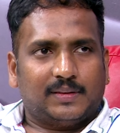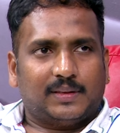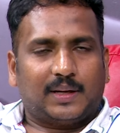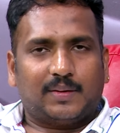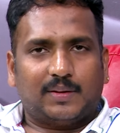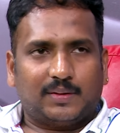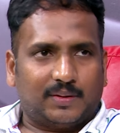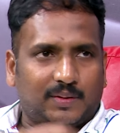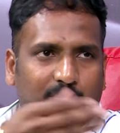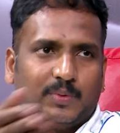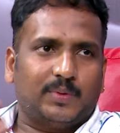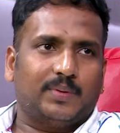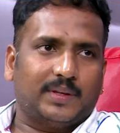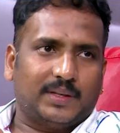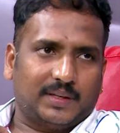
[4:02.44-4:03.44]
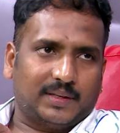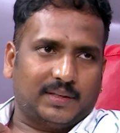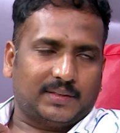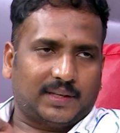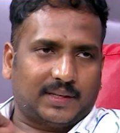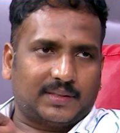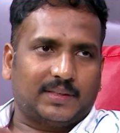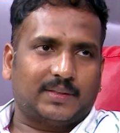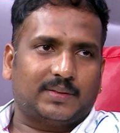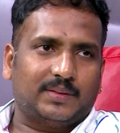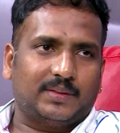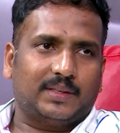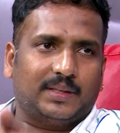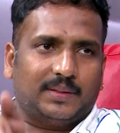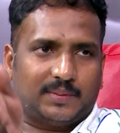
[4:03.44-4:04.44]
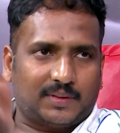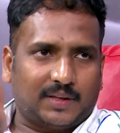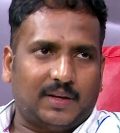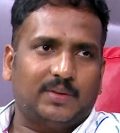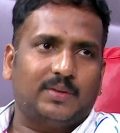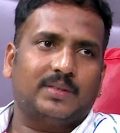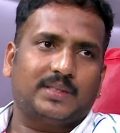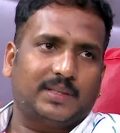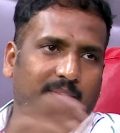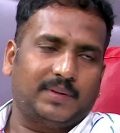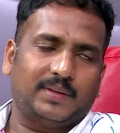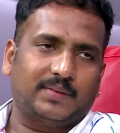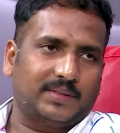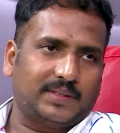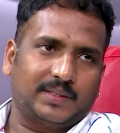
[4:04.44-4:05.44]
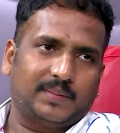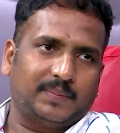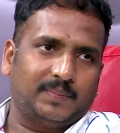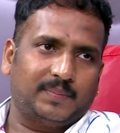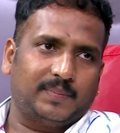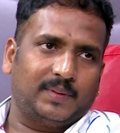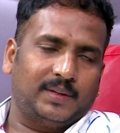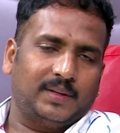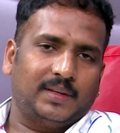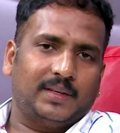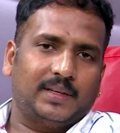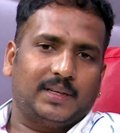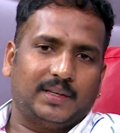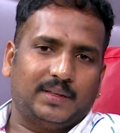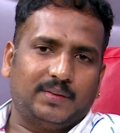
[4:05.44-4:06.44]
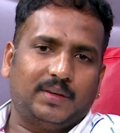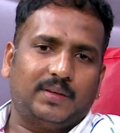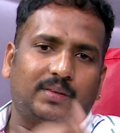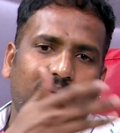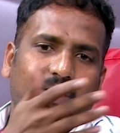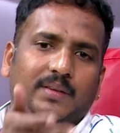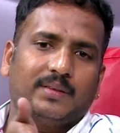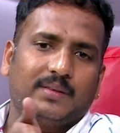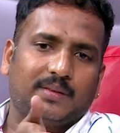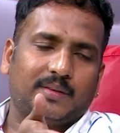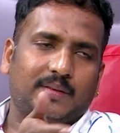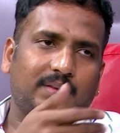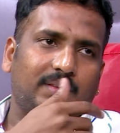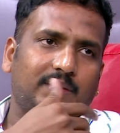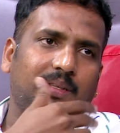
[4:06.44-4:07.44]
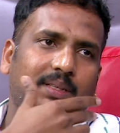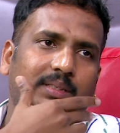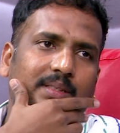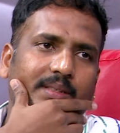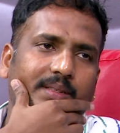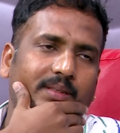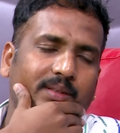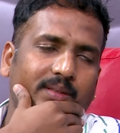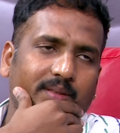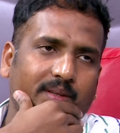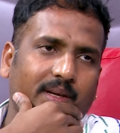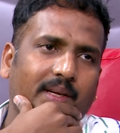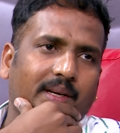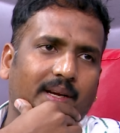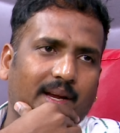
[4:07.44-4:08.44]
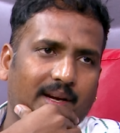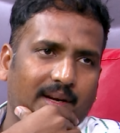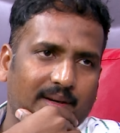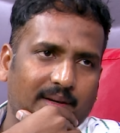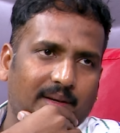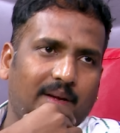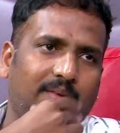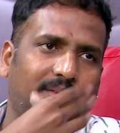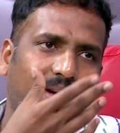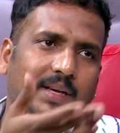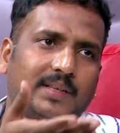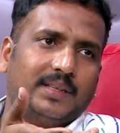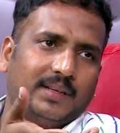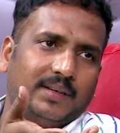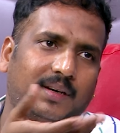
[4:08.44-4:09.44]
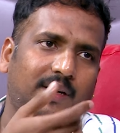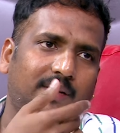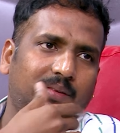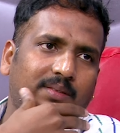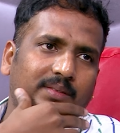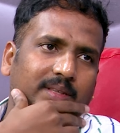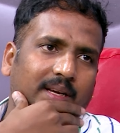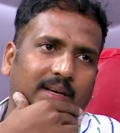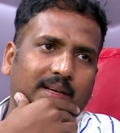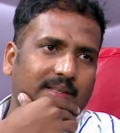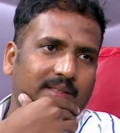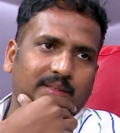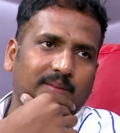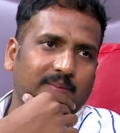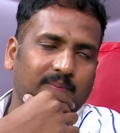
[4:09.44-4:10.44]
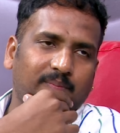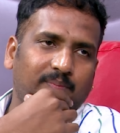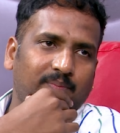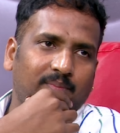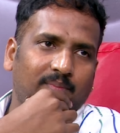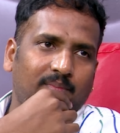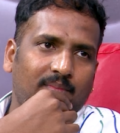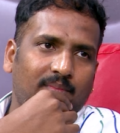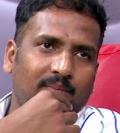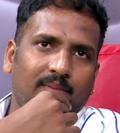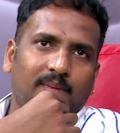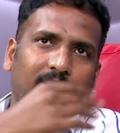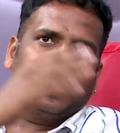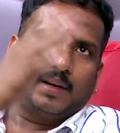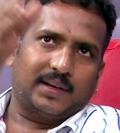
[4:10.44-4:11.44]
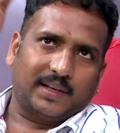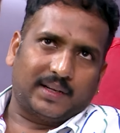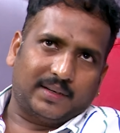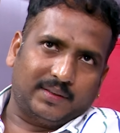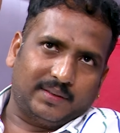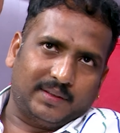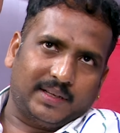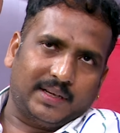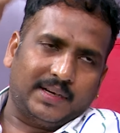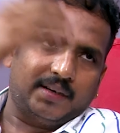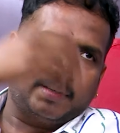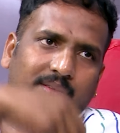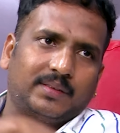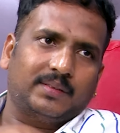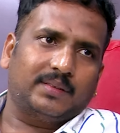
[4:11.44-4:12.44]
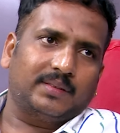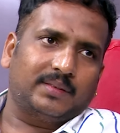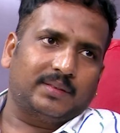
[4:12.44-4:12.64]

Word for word: తర్వాత ఒక మూవీ సక్సెస్ కొట్టి సాహో సినిమా వచ్చాడు ఇదివరకు సక్సెస్ కానీ అవకాశాలు రావడం చాలా కష్టం అక్కడెక్కడో డైరెక్టరు